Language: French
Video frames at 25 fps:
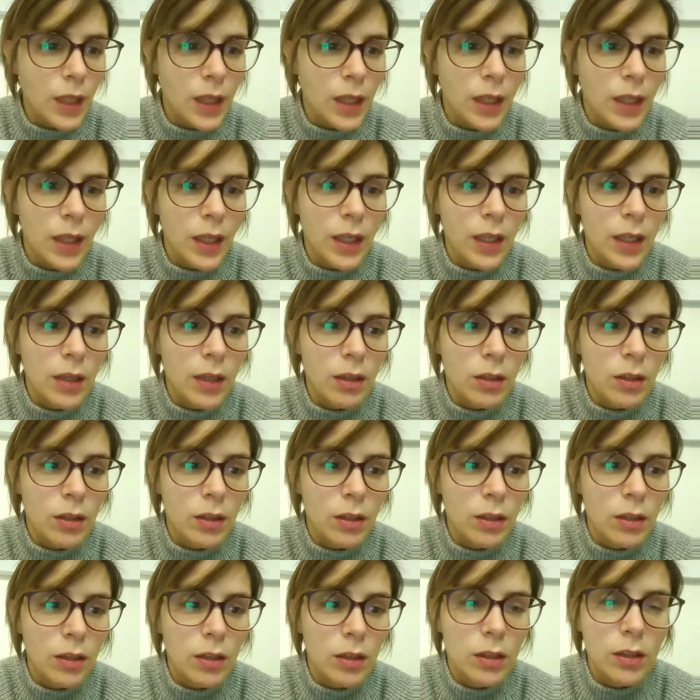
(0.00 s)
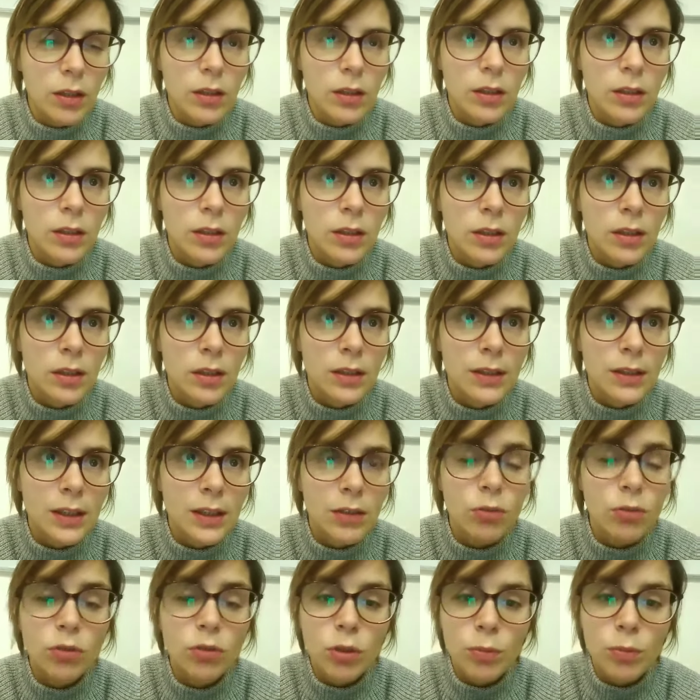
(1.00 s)
Et euh, c'est
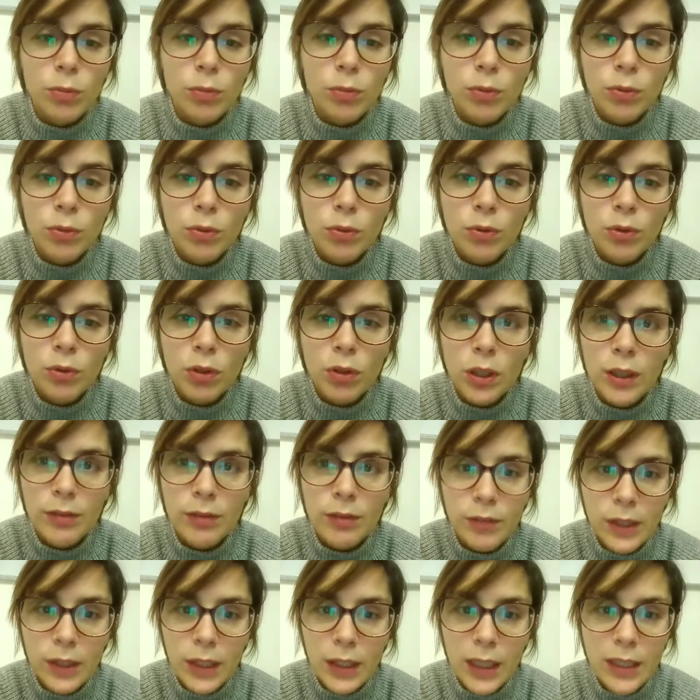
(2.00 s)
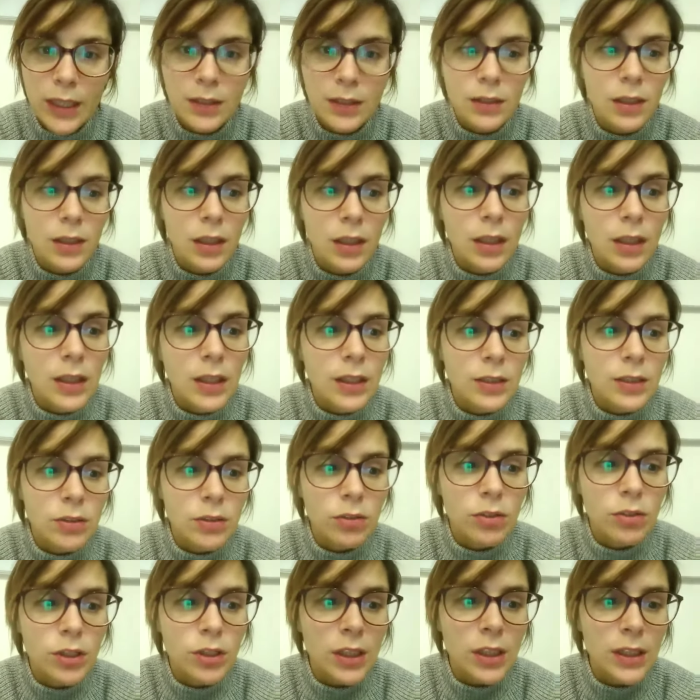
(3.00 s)
d'autant plus efficace si on
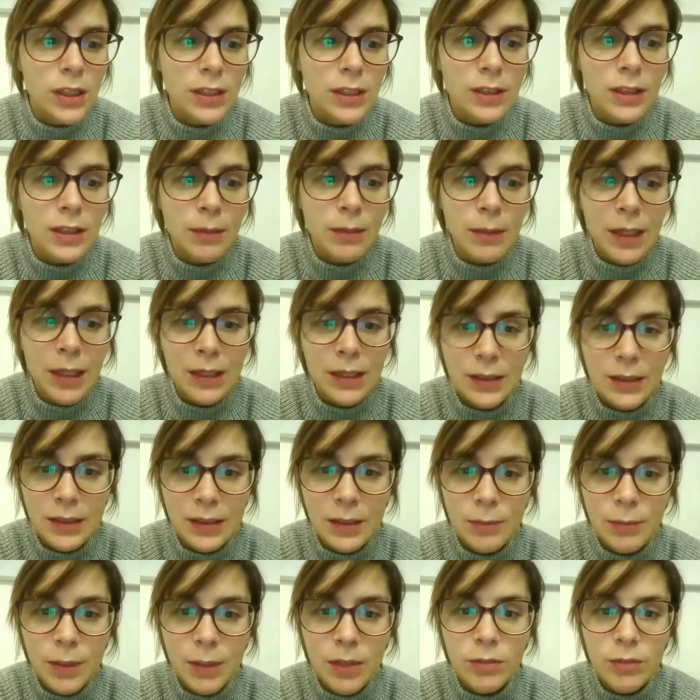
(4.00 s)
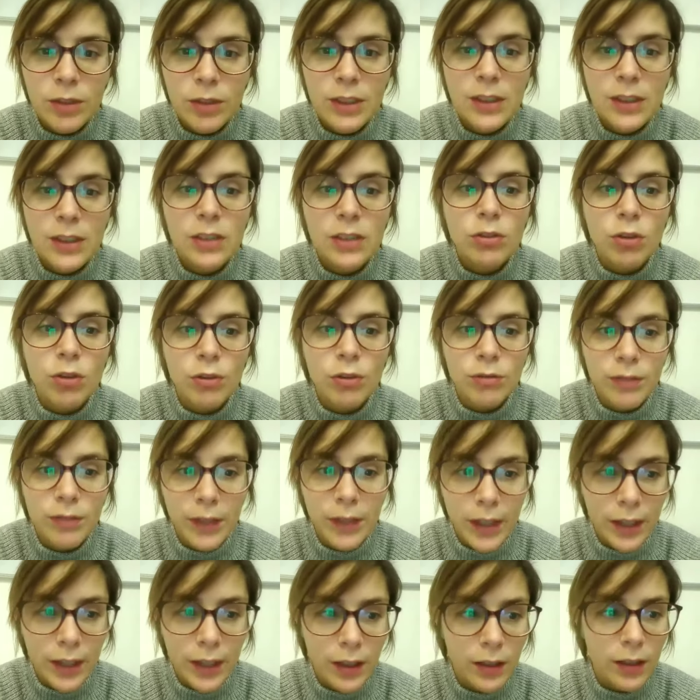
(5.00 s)
utilise des maximes qui vont être dites en
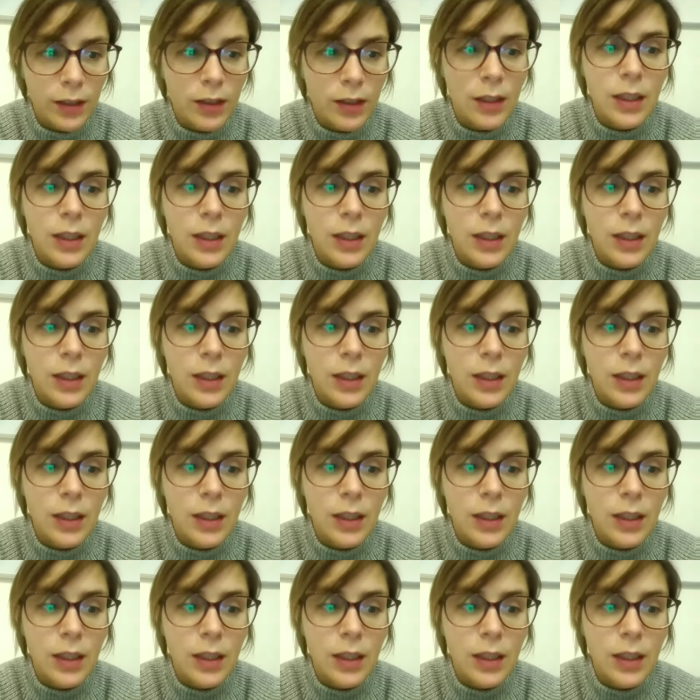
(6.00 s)
vers.